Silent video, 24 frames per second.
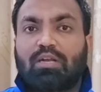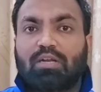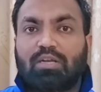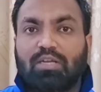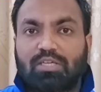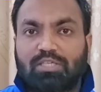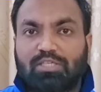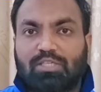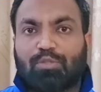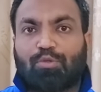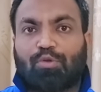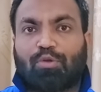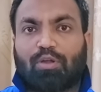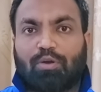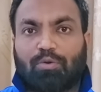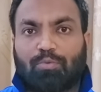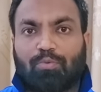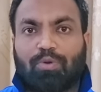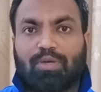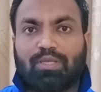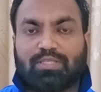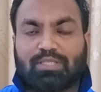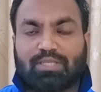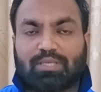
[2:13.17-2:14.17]
নিশ্চিত করা
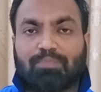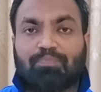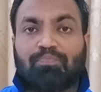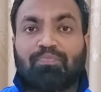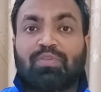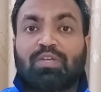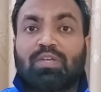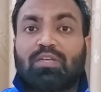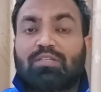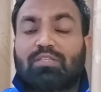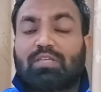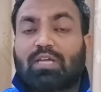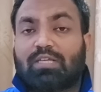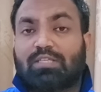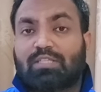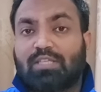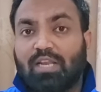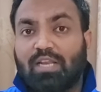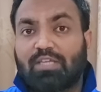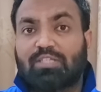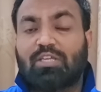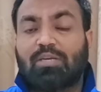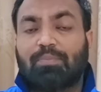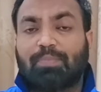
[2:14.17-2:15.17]
হয়েছে যারা
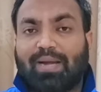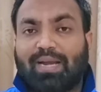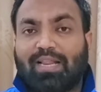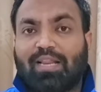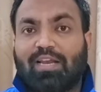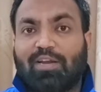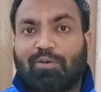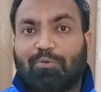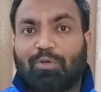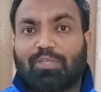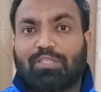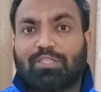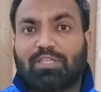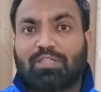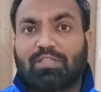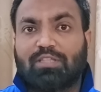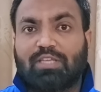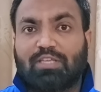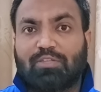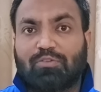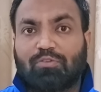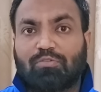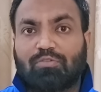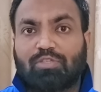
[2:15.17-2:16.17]
সিলেকশন প্যানেলে রয়েছেন
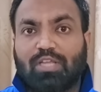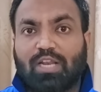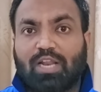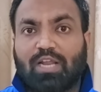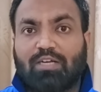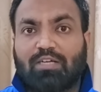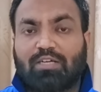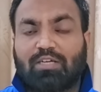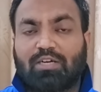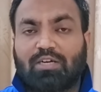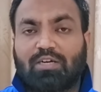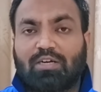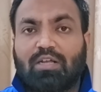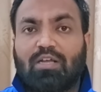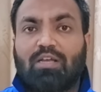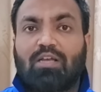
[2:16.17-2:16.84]
তিনজন সিলেক্টর